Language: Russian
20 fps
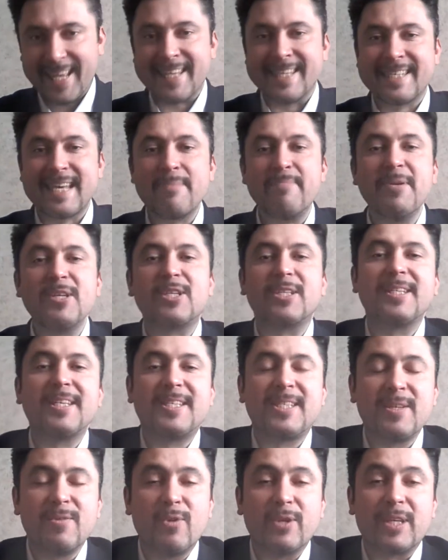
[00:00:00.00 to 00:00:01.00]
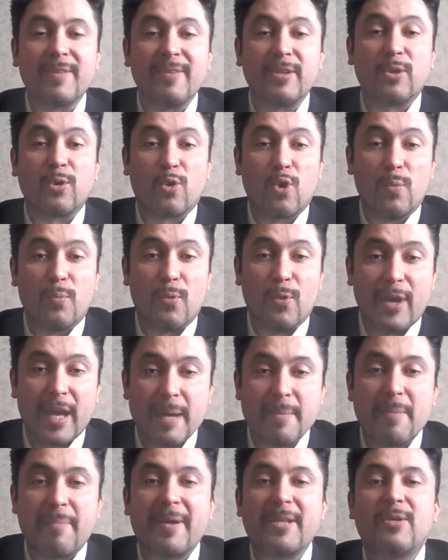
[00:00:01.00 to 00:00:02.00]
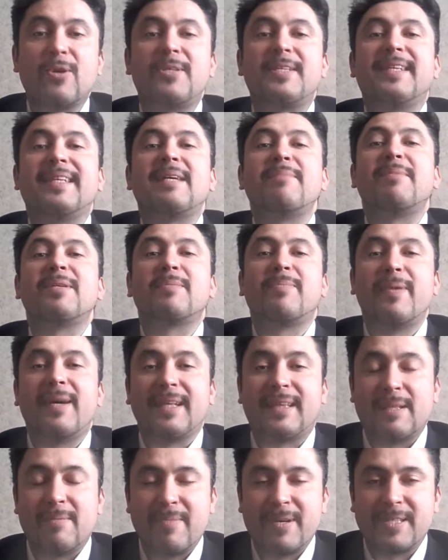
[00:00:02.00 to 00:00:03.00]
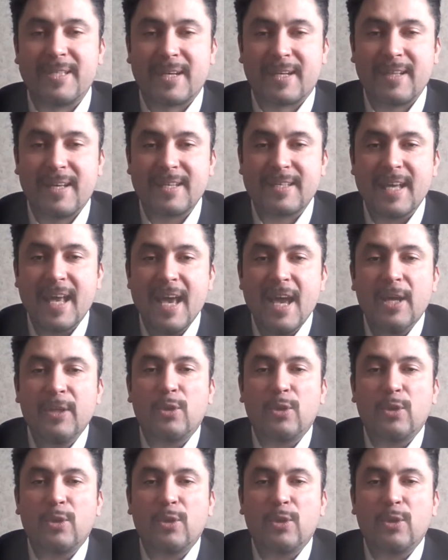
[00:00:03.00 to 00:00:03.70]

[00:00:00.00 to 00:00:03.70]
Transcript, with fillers: запишитесь сегодня в эту группу и попадете на бесплатный мастер-класс,